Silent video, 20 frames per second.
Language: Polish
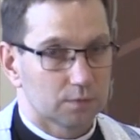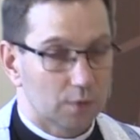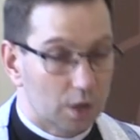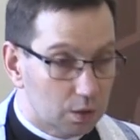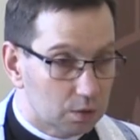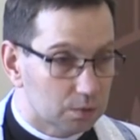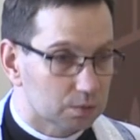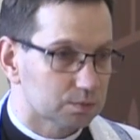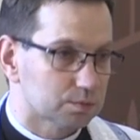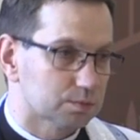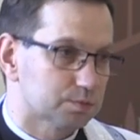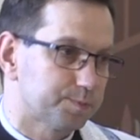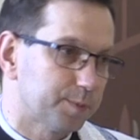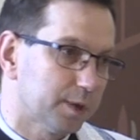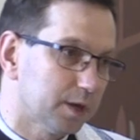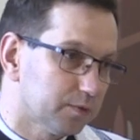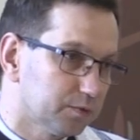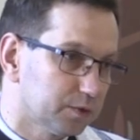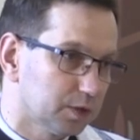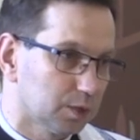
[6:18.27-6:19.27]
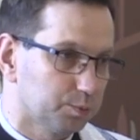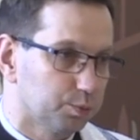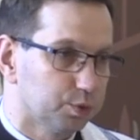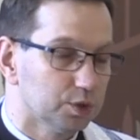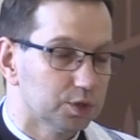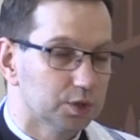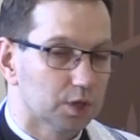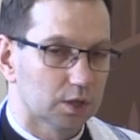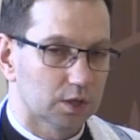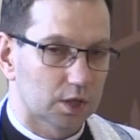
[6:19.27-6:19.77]
O, pewnie
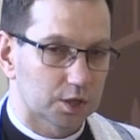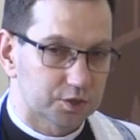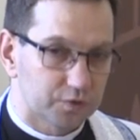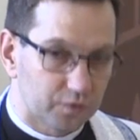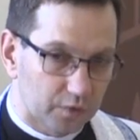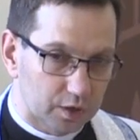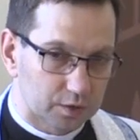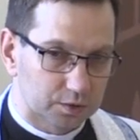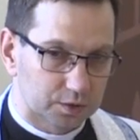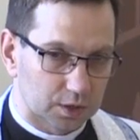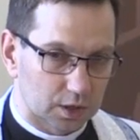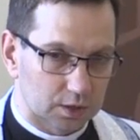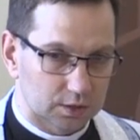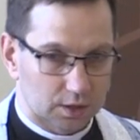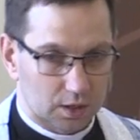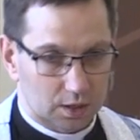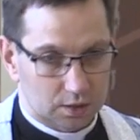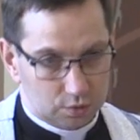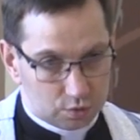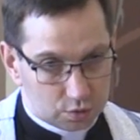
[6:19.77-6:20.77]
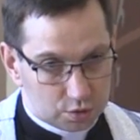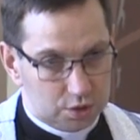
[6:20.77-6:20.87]
pójdę na święta, tak?